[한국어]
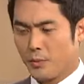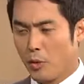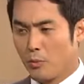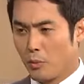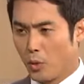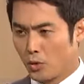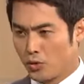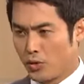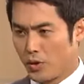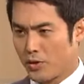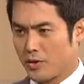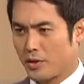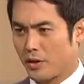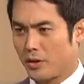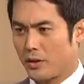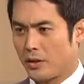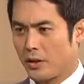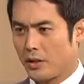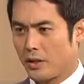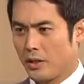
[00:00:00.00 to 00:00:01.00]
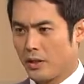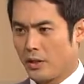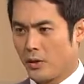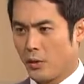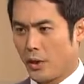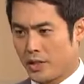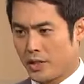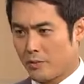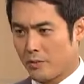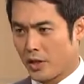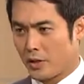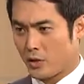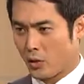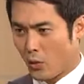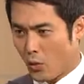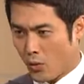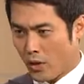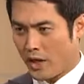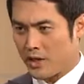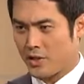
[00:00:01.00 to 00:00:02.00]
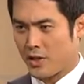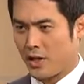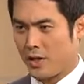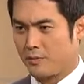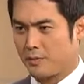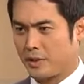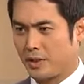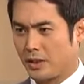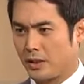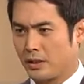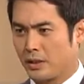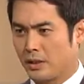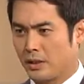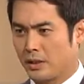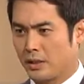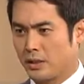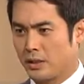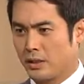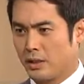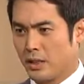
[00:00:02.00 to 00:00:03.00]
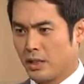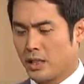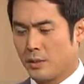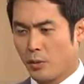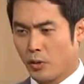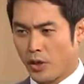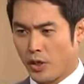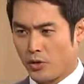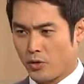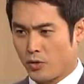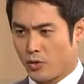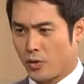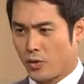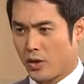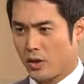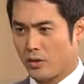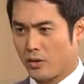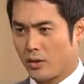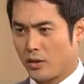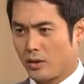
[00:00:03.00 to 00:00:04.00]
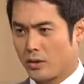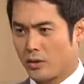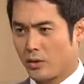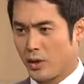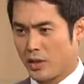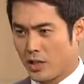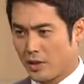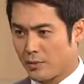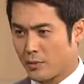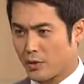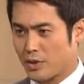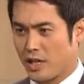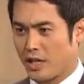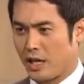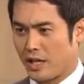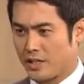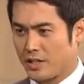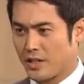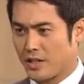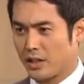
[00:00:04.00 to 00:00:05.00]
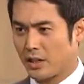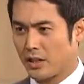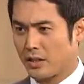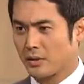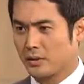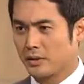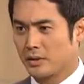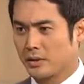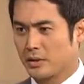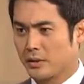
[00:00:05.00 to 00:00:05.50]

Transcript: 이번 모두 연설 회장님께서 꼭 하셔야 합니다. 이번 회의 중요한 거 회장님도 잘 아시잖아요.